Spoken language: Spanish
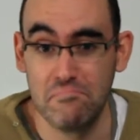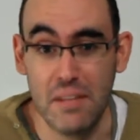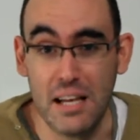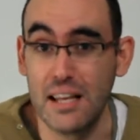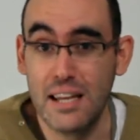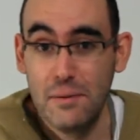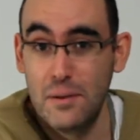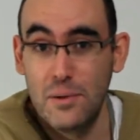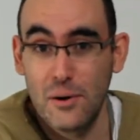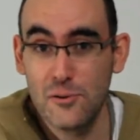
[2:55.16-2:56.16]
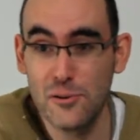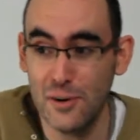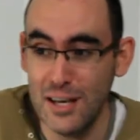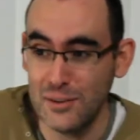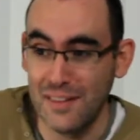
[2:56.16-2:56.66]
Él quería vender una
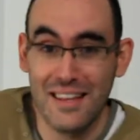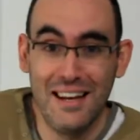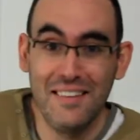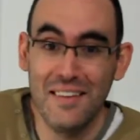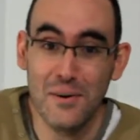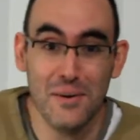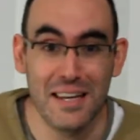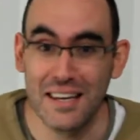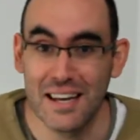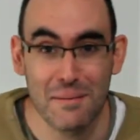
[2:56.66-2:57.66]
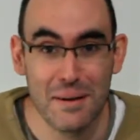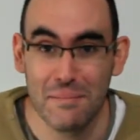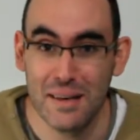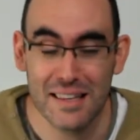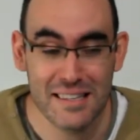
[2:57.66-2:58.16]
consola y tenía el dinero y quería que me la
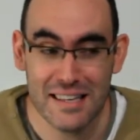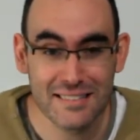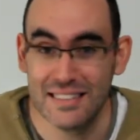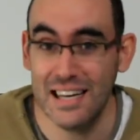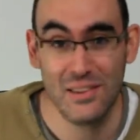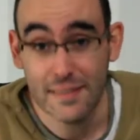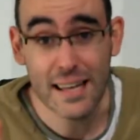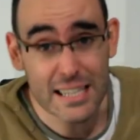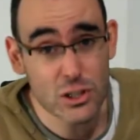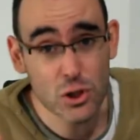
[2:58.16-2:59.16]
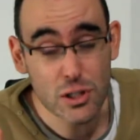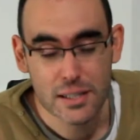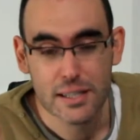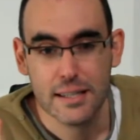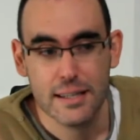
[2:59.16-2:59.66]
enviase, ya está. De hecho,
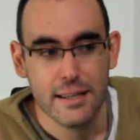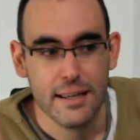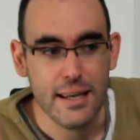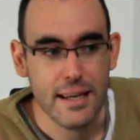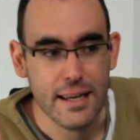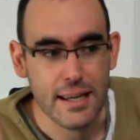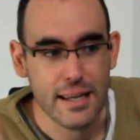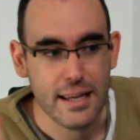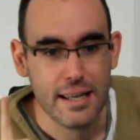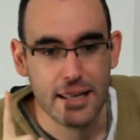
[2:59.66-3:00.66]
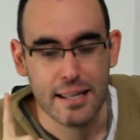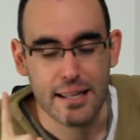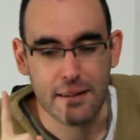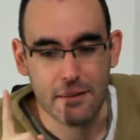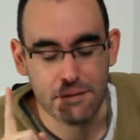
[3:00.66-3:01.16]
eh,
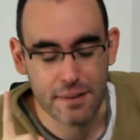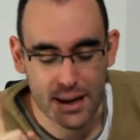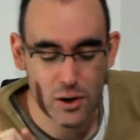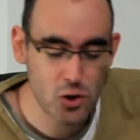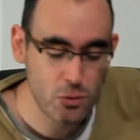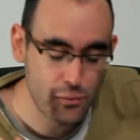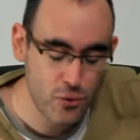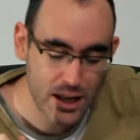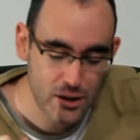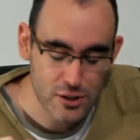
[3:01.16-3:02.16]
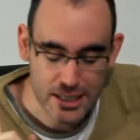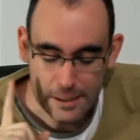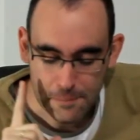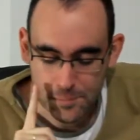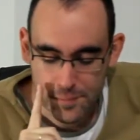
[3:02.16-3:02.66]
fijaos cómo fue la cosa,
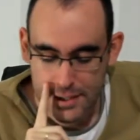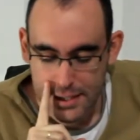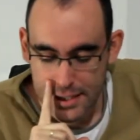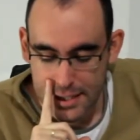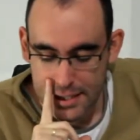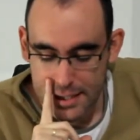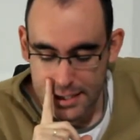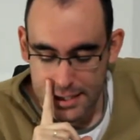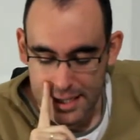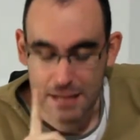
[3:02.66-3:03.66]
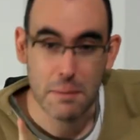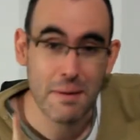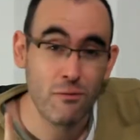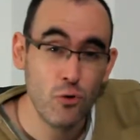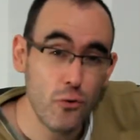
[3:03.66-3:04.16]
que me mandó